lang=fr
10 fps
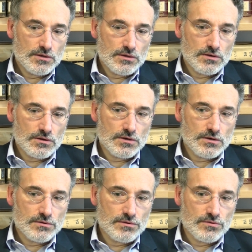
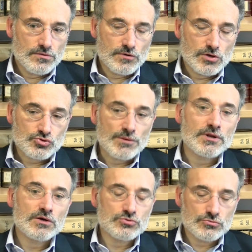voilà, ce qu'on
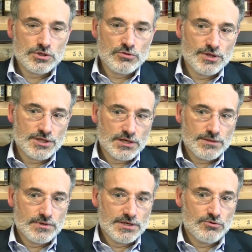appellerait aujourd'hui la domanialité,
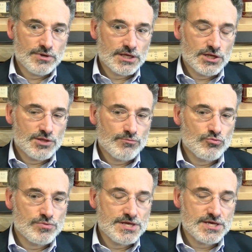domanialité,
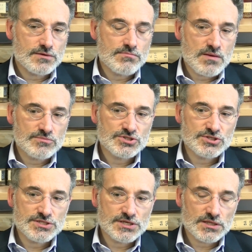publique, même
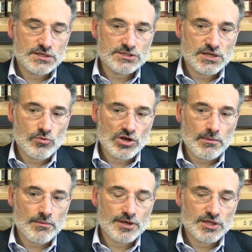si certains éléments de la
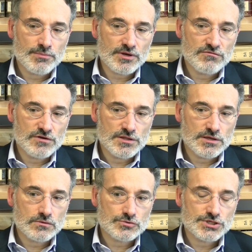propriété privée étaient
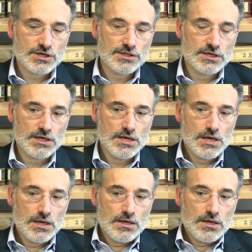concernés.
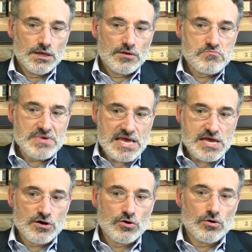
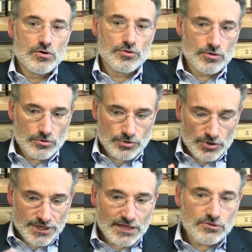Mais dans le
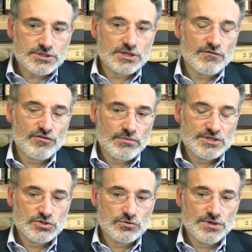cadre de cette
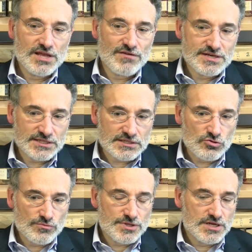réformation, il y avait un certain
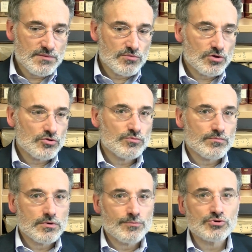nombre d'éléments de,
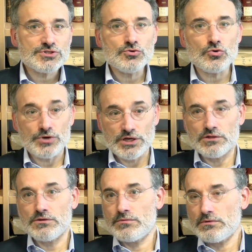euh, procéduraux. Et
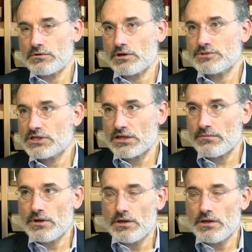de, comme n'était